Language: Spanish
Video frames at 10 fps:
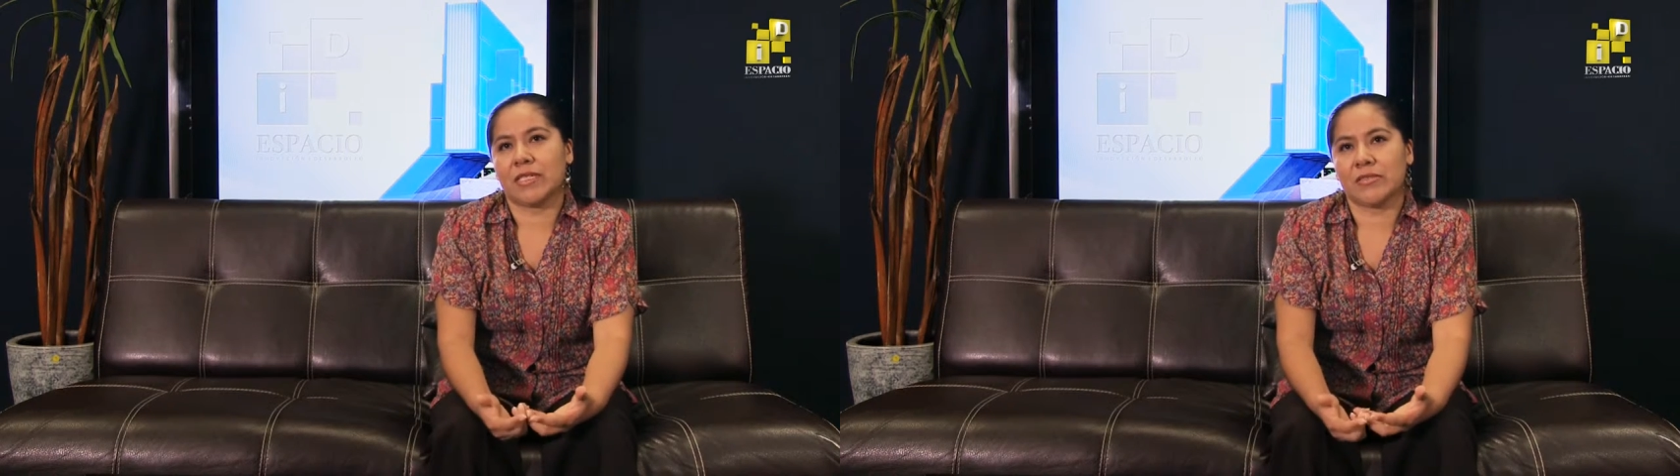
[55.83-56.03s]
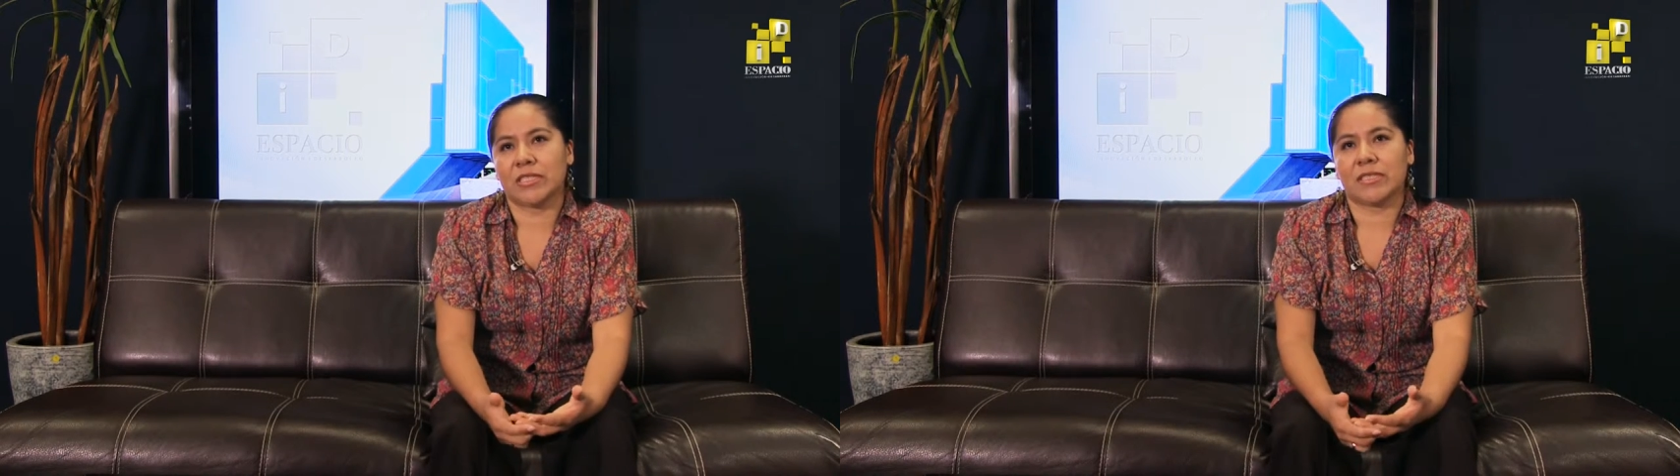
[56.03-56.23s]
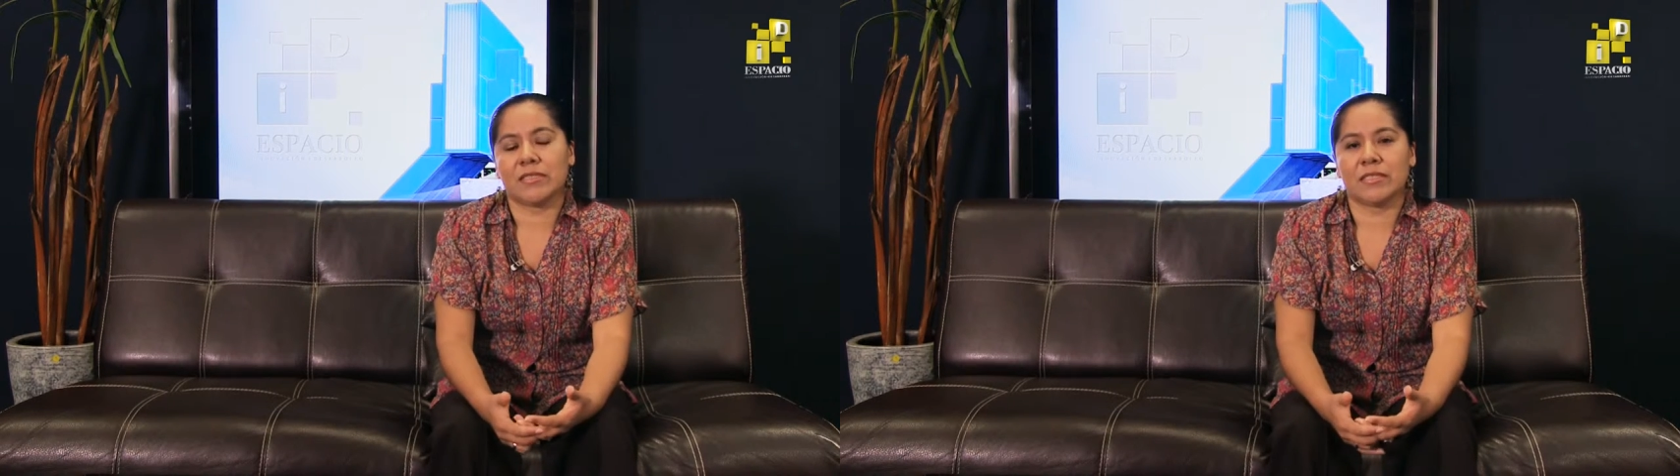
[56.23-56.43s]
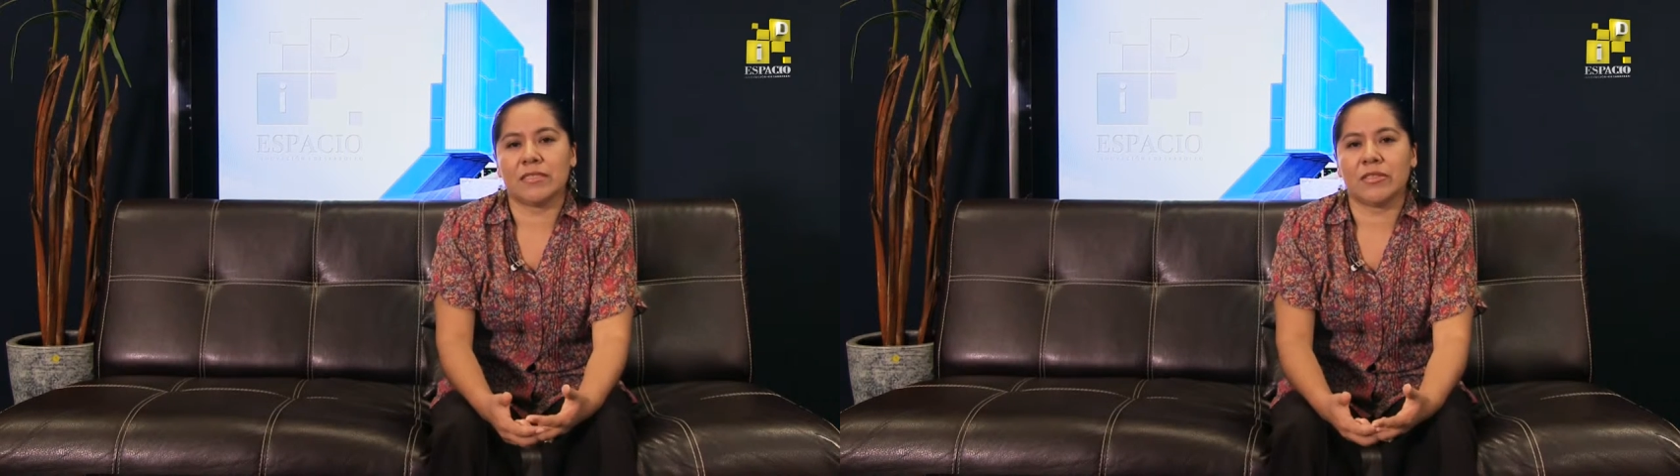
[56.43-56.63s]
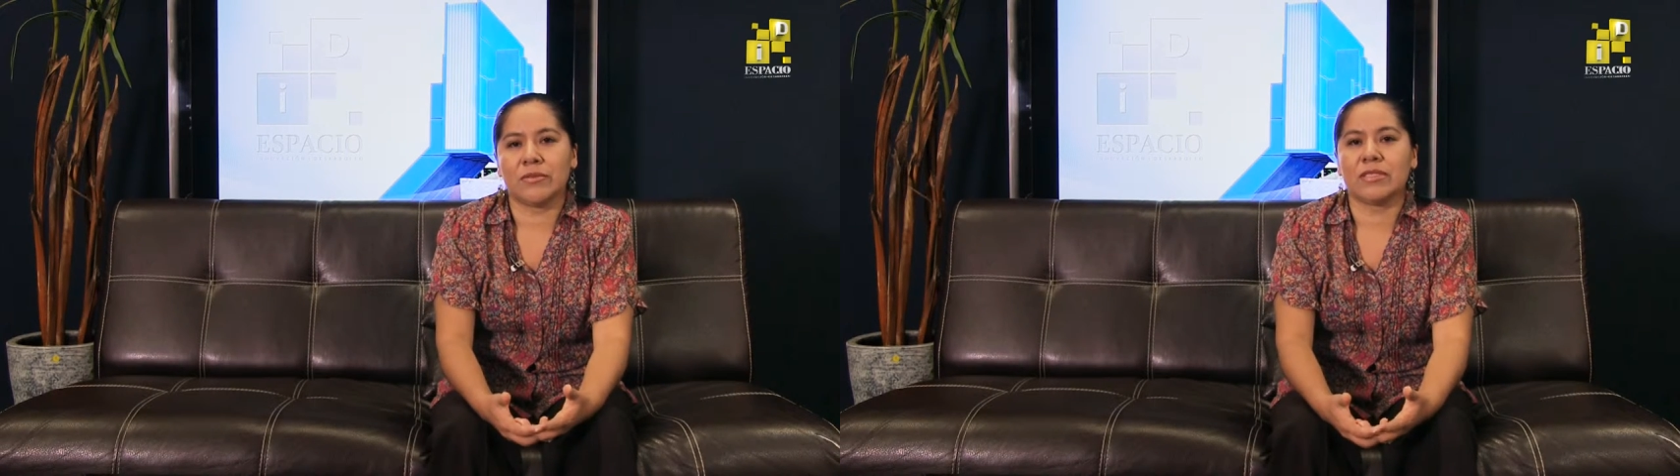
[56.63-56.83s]
a nuestras
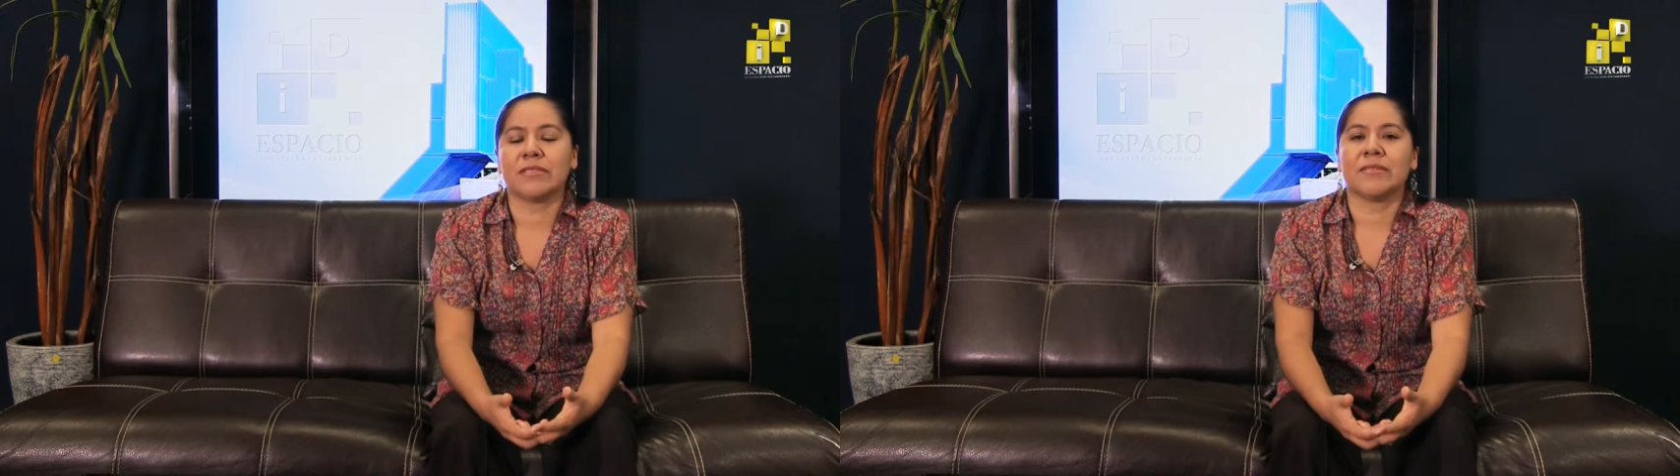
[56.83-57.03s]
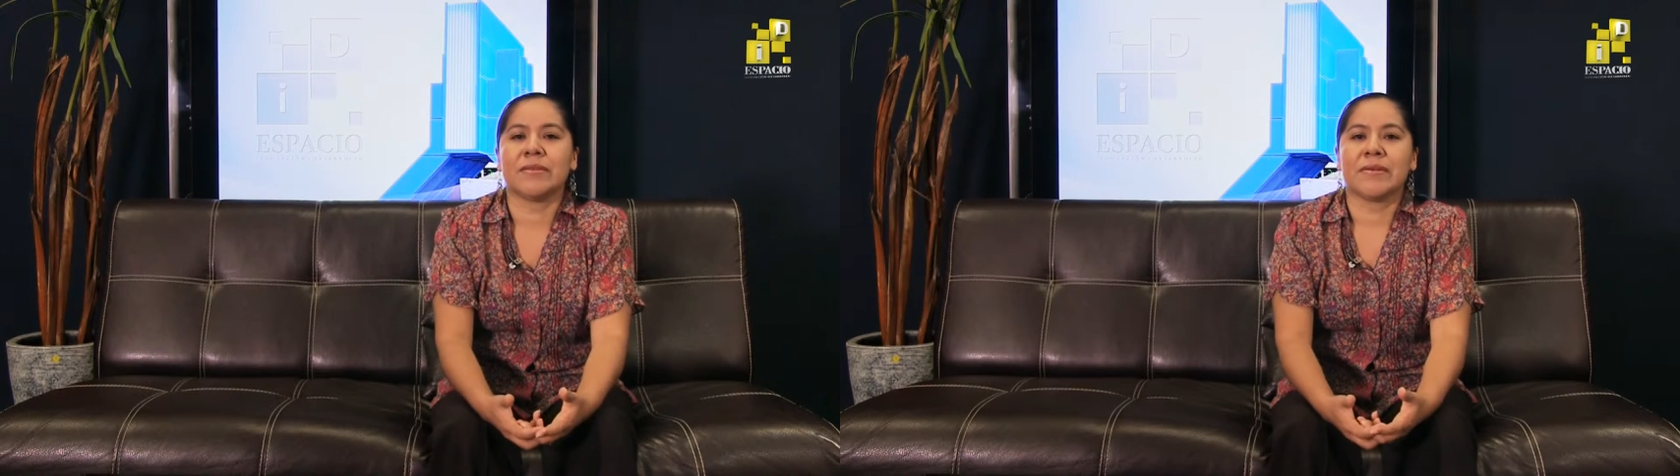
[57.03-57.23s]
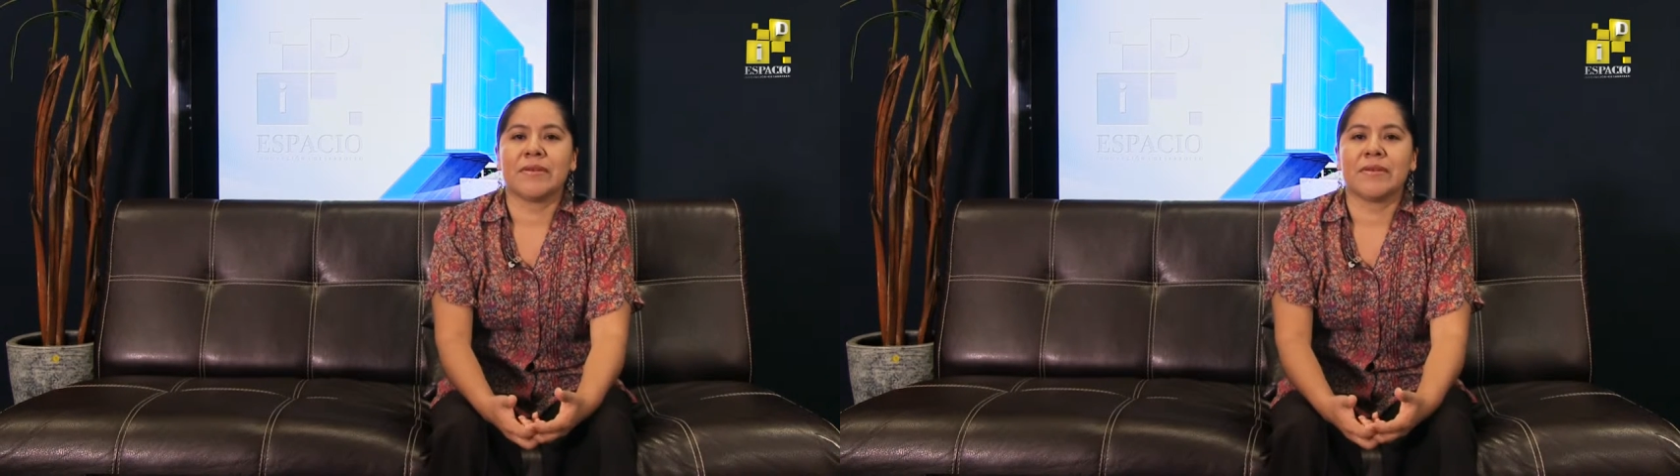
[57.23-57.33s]
licenciaturas.